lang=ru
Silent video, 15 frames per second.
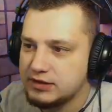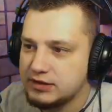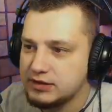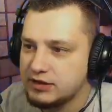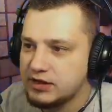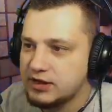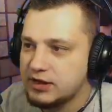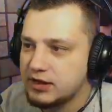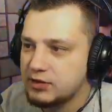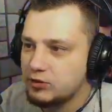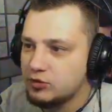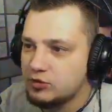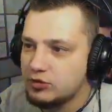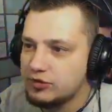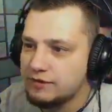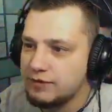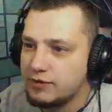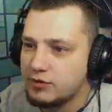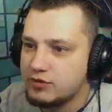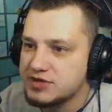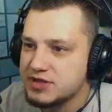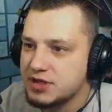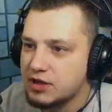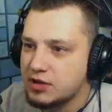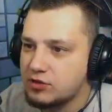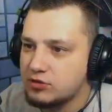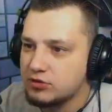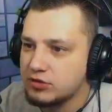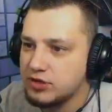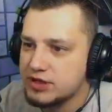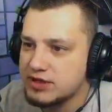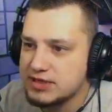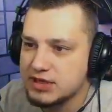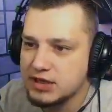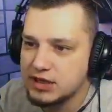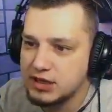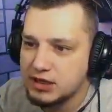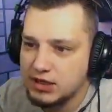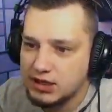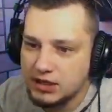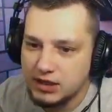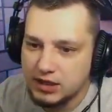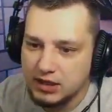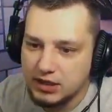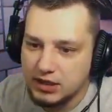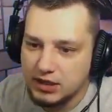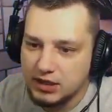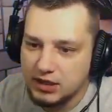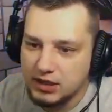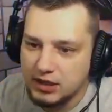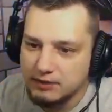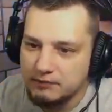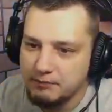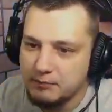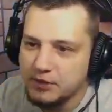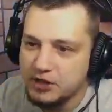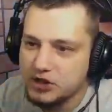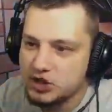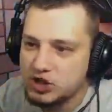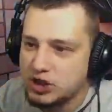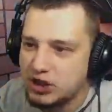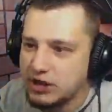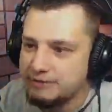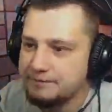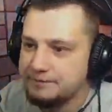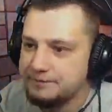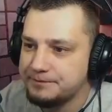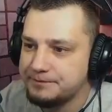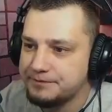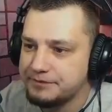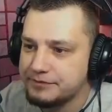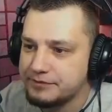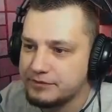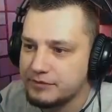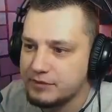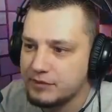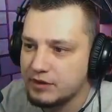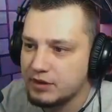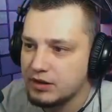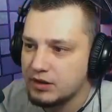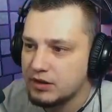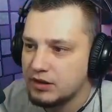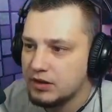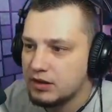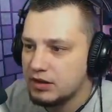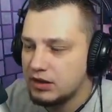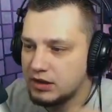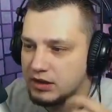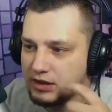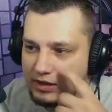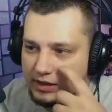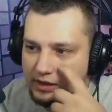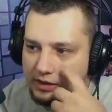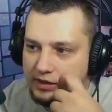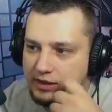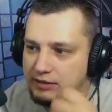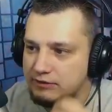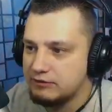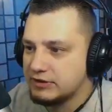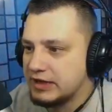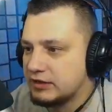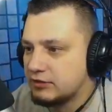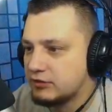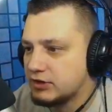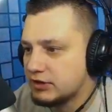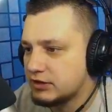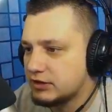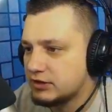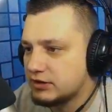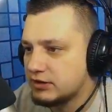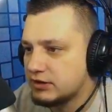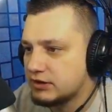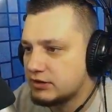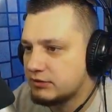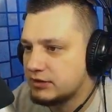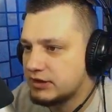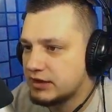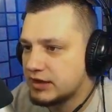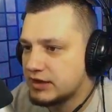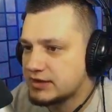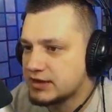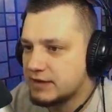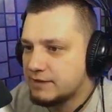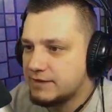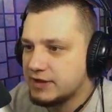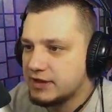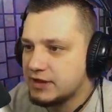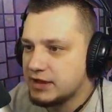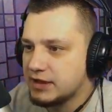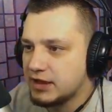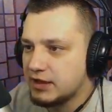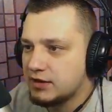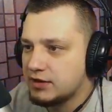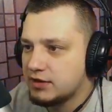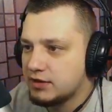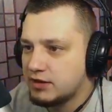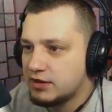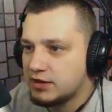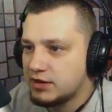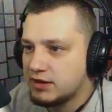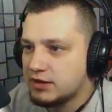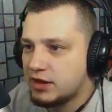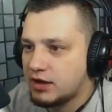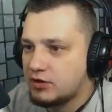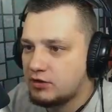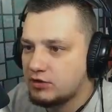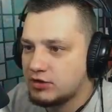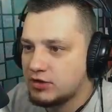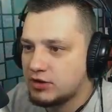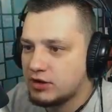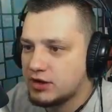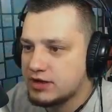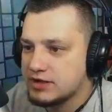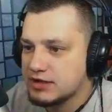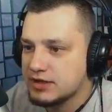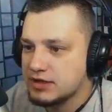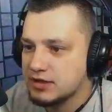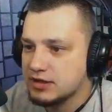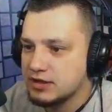Дракон, Фрост Дракон у нас. А, мышка. А, вот это вот э, донатская фигня. Дракон красный.